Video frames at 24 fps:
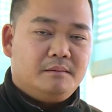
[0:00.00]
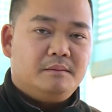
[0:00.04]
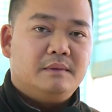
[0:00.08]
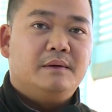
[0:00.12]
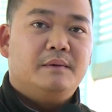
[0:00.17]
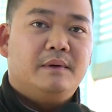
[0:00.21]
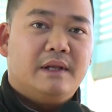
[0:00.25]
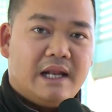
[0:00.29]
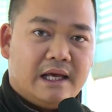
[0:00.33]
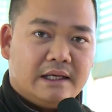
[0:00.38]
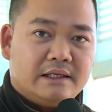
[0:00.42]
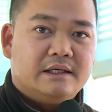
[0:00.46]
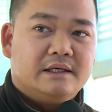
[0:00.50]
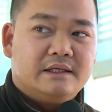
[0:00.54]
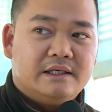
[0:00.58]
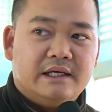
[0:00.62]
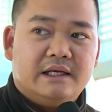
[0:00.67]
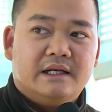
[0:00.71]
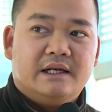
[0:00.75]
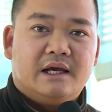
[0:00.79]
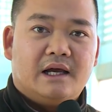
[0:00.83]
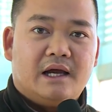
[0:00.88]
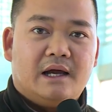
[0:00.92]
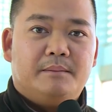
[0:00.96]
มีเวลาจ
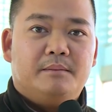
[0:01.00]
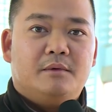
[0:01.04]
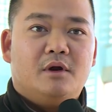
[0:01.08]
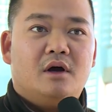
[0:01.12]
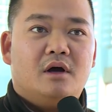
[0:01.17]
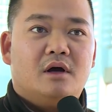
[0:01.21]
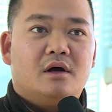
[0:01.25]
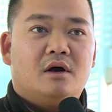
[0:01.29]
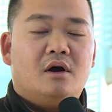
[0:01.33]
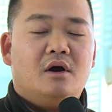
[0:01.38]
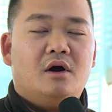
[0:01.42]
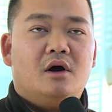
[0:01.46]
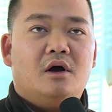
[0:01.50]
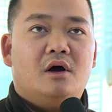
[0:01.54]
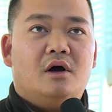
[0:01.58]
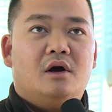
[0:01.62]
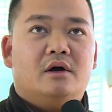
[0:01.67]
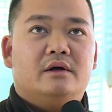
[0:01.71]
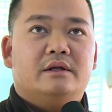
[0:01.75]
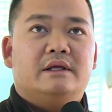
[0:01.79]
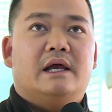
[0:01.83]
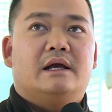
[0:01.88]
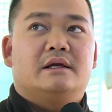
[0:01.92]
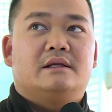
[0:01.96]
ริงๆนะครับเนาะก็
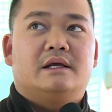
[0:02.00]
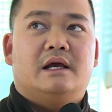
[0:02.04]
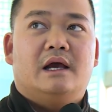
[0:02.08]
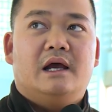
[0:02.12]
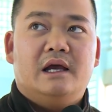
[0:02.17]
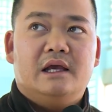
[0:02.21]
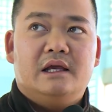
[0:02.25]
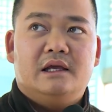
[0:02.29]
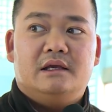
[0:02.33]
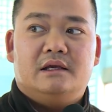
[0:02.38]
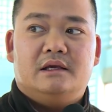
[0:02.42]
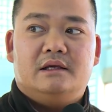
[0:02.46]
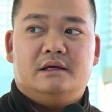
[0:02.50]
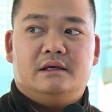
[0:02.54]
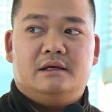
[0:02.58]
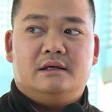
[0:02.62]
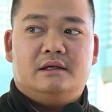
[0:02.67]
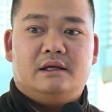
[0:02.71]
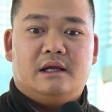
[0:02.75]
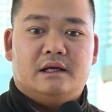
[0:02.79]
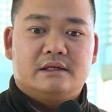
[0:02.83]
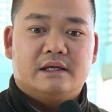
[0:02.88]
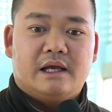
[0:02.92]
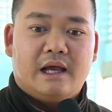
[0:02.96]
อยากจะให้
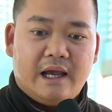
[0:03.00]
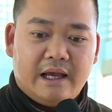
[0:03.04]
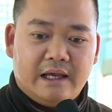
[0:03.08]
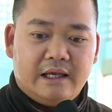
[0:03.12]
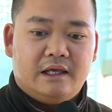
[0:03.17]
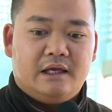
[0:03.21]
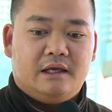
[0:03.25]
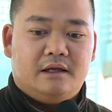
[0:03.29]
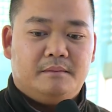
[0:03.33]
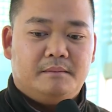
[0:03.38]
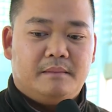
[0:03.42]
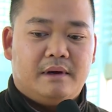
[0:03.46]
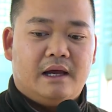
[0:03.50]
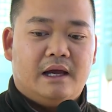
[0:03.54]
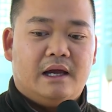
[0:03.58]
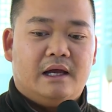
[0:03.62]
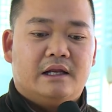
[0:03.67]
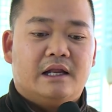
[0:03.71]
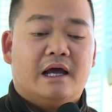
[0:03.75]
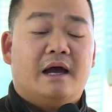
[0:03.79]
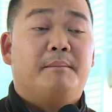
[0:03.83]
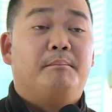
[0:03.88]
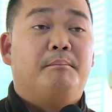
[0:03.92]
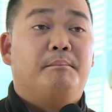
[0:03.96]
อยากจะให้มา
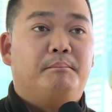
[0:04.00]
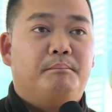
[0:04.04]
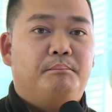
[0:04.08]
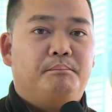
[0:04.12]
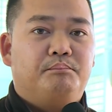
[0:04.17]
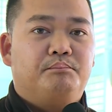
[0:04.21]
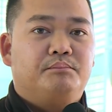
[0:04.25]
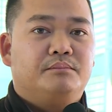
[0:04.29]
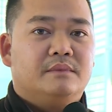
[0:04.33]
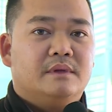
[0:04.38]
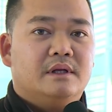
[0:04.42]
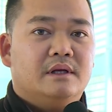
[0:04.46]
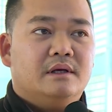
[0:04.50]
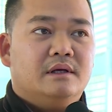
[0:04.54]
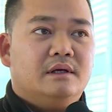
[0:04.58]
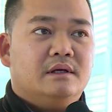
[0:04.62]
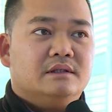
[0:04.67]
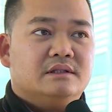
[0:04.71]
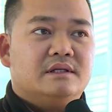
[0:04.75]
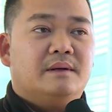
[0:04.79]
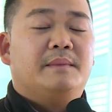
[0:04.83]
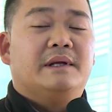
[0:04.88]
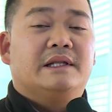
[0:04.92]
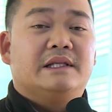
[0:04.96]
ทำ
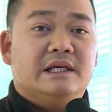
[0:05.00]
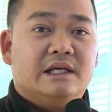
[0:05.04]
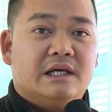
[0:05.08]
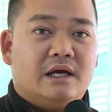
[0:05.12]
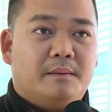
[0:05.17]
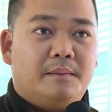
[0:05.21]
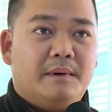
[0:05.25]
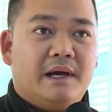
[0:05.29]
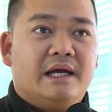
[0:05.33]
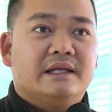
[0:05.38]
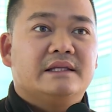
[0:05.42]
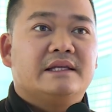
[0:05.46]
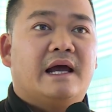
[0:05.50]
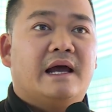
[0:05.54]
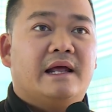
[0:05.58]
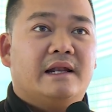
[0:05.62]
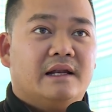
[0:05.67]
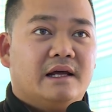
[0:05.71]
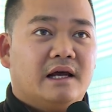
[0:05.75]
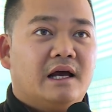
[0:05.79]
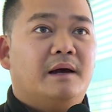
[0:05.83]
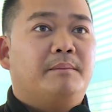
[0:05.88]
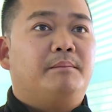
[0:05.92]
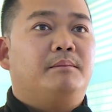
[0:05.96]
สมาธิกับพระอาจาร
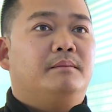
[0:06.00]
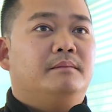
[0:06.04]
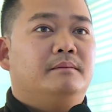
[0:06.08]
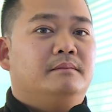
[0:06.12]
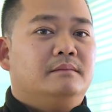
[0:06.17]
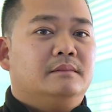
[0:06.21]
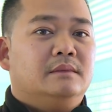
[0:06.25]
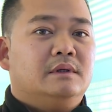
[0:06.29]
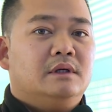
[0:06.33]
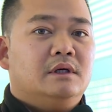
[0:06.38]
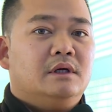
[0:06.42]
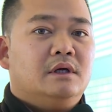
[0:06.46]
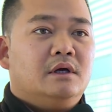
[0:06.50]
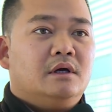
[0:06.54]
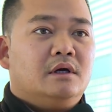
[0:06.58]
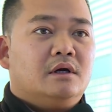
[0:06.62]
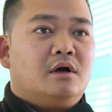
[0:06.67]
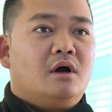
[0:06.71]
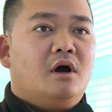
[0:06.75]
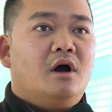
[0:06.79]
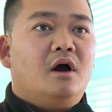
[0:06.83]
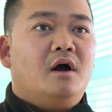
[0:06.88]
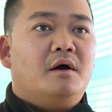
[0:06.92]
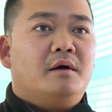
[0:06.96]
ย์นะครับ
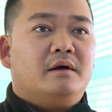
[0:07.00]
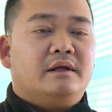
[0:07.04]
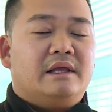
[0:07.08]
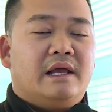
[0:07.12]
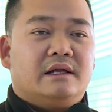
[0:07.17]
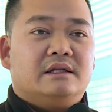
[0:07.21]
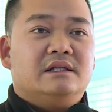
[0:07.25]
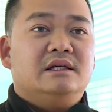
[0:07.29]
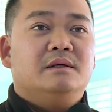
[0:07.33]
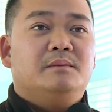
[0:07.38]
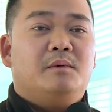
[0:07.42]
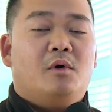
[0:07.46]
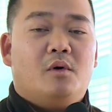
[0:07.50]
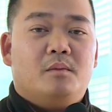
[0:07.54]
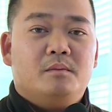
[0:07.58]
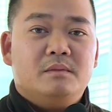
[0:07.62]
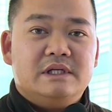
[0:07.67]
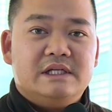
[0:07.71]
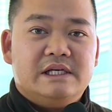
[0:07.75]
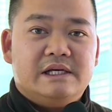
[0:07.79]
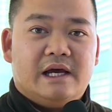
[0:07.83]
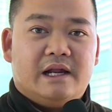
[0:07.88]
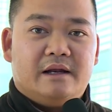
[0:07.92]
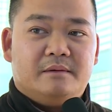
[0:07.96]
ก็อย่างที่ผม
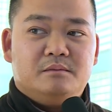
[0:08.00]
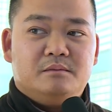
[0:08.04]
เรียน